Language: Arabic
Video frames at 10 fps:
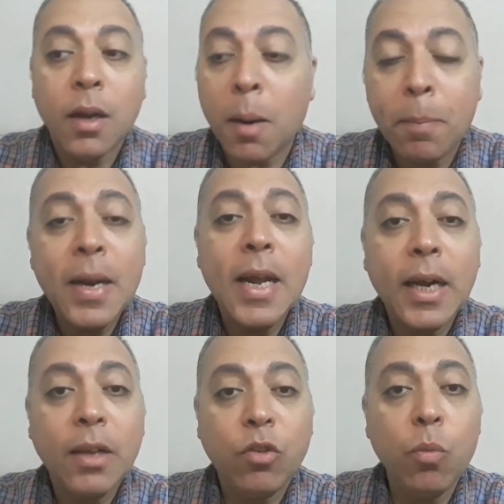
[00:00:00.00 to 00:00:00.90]
ربنا
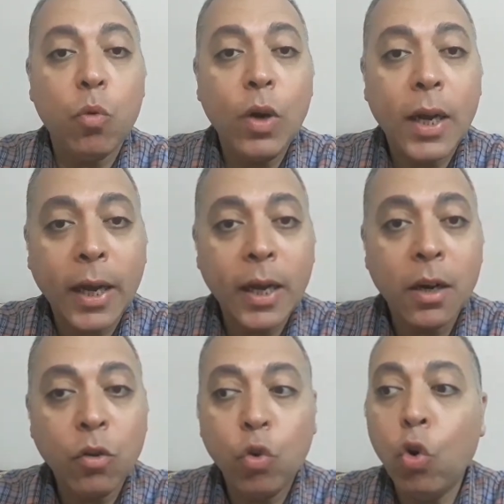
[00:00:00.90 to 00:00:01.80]
يجازيهم كل
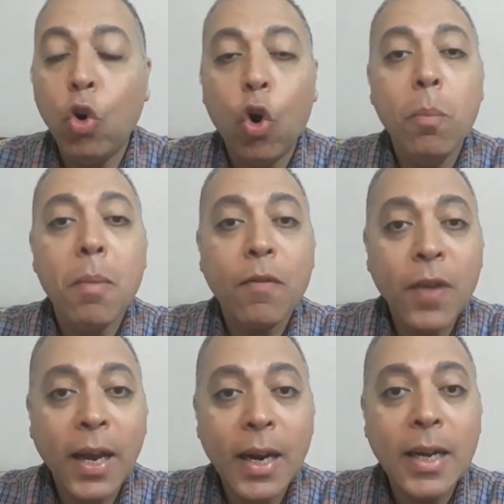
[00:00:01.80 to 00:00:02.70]
خير دول هم
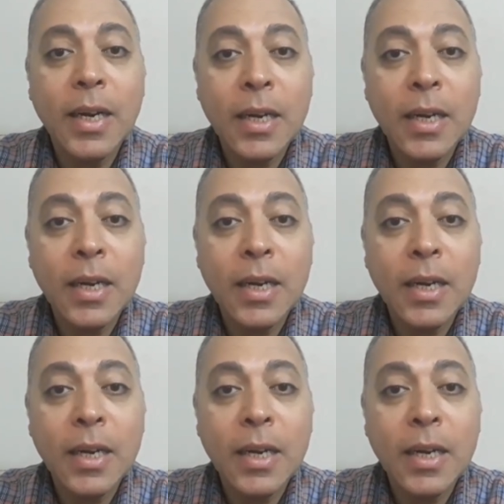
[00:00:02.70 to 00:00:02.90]
فعلا